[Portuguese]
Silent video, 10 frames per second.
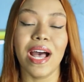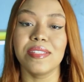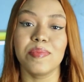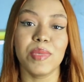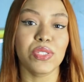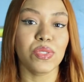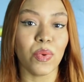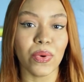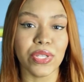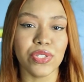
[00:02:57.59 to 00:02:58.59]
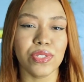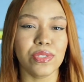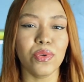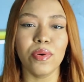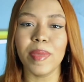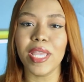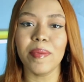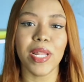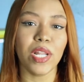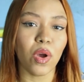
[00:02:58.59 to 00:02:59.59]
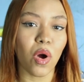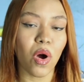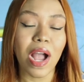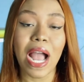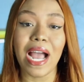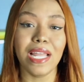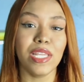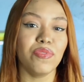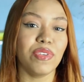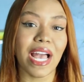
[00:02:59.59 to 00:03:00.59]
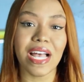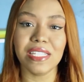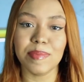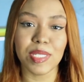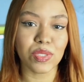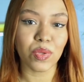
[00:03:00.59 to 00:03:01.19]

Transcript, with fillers: as minhas noites, dormir melhor, aliviar as minhas